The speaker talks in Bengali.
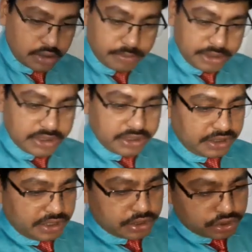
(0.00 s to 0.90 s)
আমাদের ক্ষেত্রে
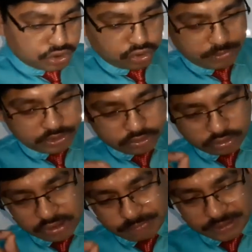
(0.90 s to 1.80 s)

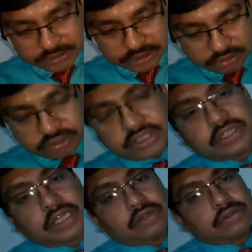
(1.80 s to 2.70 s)
সমান্তরাল পাতধারকের
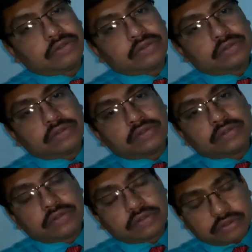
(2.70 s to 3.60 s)

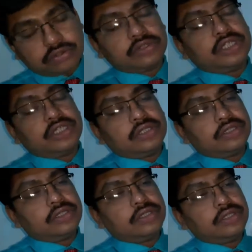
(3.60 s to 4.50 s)
ধারকত্বের
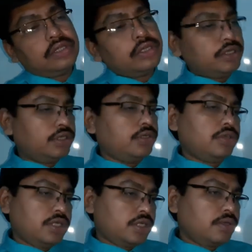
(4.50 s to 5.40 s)

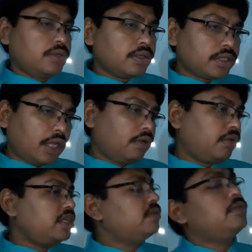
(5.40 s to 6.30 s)
নির্ণয়ের ধারণাই
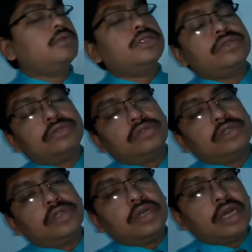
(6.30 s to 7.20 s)
কেবলমাত্র
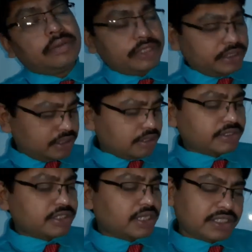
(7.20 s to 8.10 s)
আমাদের
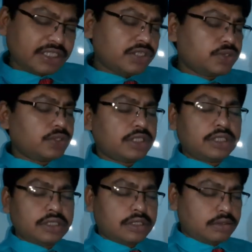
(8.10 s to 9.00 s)
সিলেবাসে আছে কিছুটা
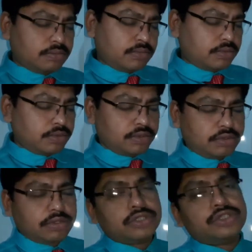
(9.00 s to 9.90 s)

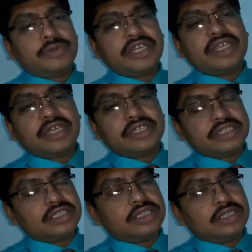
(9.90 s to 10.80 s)
স্পেরিক্যাল আছে
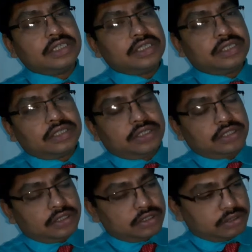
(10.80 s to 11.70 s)

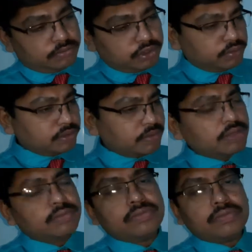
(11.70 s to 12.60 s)
প্রথমত
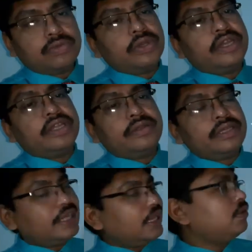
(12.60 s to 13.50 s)
ধরে নিই
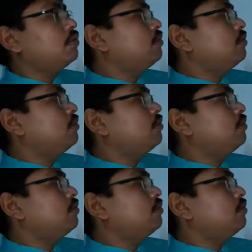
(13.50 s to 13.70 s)
কেন